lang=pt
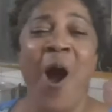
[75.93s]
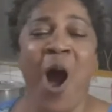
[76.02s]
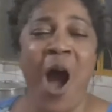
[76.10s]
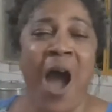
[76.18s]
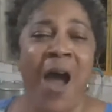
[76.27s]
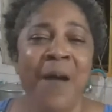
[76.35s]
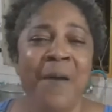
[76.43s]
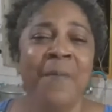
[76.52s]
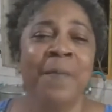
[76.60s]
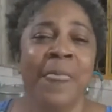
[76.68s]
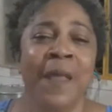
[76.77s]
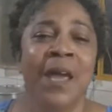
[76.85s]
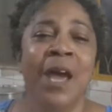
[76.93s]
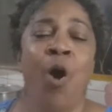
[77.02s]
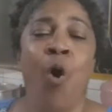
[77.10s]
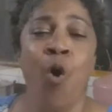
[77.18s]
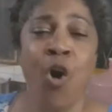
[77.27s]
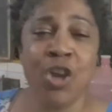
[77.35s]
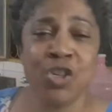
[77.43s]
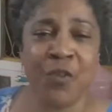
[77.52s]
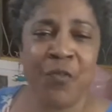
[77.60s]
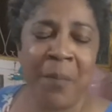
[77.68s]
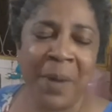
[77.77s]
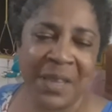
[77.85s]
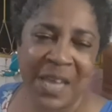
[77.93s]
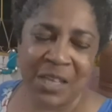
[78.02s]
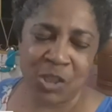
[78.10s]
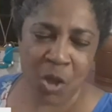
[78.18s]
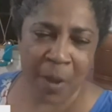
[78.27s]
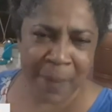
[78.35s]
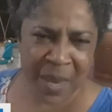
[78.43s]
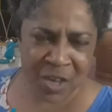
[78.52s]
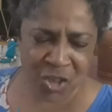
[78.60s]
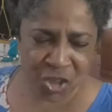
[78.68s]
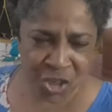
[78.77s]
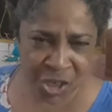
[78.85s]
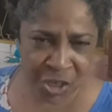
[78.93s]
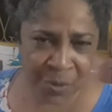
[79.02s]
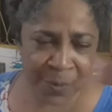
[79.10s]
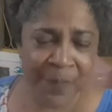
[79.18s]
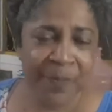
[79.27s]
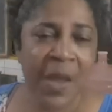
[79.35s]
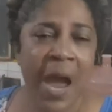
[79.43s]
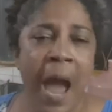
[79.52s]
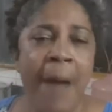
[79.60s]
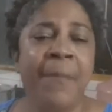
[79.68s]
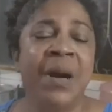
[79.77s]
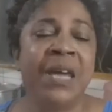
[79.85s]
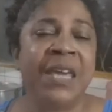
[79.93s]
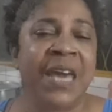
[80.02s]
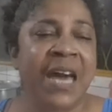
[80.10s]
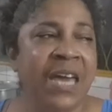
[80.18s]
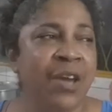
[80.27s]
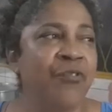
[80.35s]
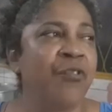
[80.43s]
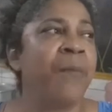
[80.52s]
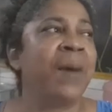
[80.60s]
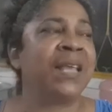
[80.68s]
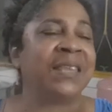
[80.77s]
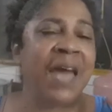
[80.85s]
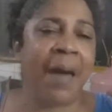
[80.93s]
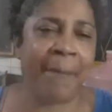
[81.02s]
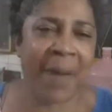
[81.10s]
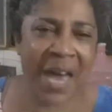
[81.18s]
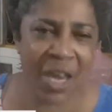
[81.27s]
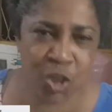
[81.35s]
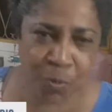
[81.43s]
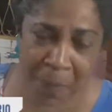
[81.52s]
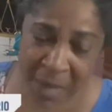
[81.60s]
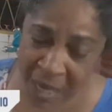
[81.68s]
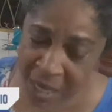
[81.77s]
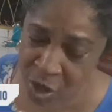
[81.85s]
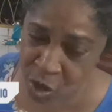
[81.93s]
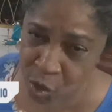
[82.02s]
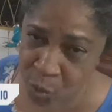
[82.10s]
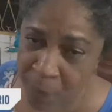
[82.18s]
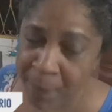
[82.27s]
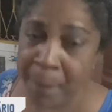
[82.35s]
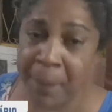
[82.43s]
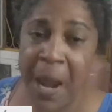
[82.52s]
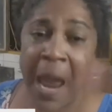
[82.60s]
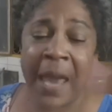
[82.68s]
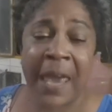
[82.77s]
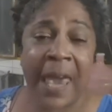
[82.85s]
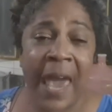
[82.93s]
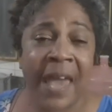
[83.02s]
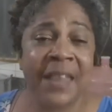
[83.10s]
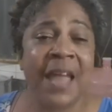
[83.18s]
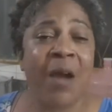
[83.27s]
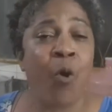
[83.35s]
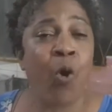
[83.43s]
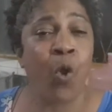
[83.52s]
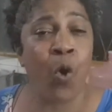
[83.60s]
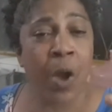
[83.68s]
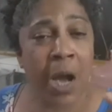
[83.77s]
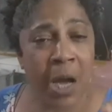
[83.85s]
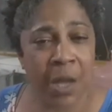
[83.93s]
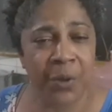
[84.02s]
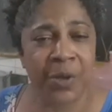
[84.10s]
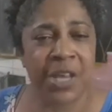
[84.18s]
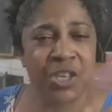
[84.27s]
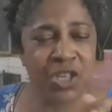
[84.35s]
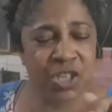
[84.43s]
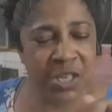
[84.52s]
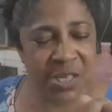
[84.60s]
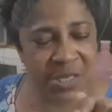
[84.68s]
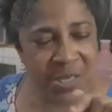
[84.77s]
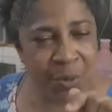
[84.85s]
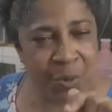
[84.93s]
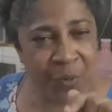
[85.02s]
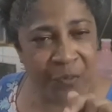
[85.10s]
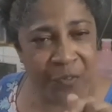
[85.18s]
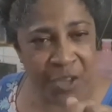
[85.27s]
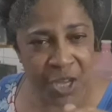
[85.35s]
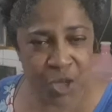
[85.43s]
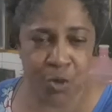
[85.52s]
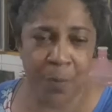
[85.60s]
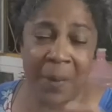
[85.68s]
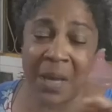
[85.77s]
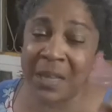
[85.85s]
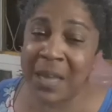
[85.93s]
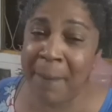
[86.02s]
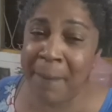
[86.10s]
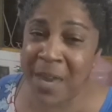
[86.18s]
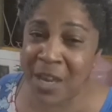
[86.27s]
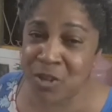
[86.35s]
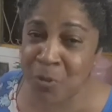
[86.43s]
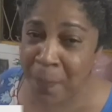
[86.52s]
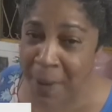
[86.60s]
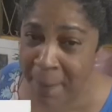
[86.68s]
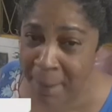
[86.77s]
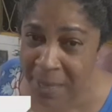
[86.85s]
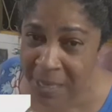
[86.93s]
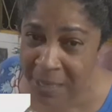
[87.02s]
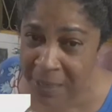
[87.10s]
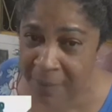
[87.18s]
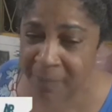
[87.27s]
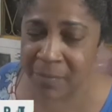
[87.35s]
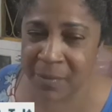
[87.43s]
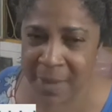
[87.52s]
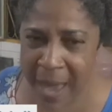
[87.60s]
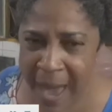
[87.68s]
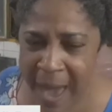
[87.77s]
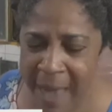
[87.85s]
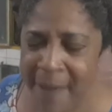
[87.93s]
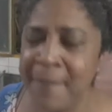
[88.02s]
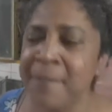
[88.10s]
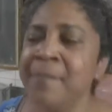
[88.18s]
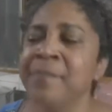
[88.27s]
Ó, hoje eu vou mandar só beijinho. Amanhã eu vou mandar mais beijo pra quem tá colocando na descrição do vídeo. Manda beijo pra mim, tá?